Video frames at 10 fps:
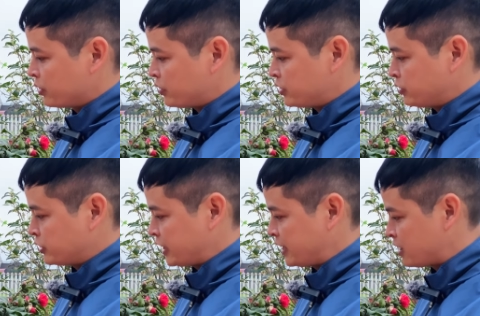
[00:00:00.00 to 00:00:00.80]
Nó
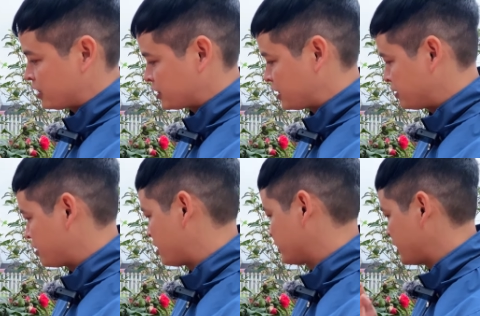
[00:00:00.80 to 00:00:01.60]
sẽ nở dần,
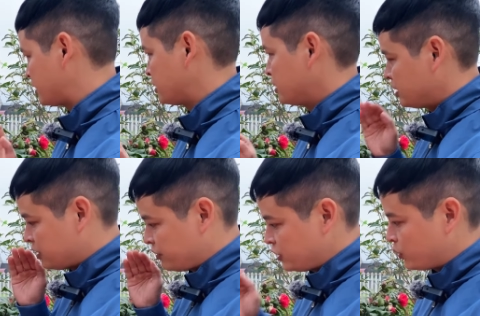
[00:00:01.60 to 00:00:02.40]
nở dần.
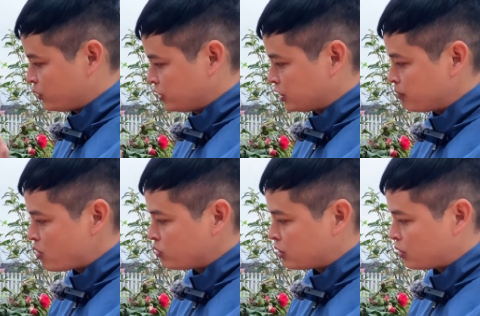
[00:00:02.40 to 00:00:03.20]
Ví dụ những cái
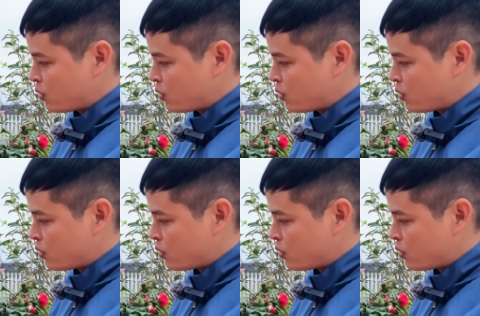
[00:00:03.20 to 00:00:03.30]
bông ờ,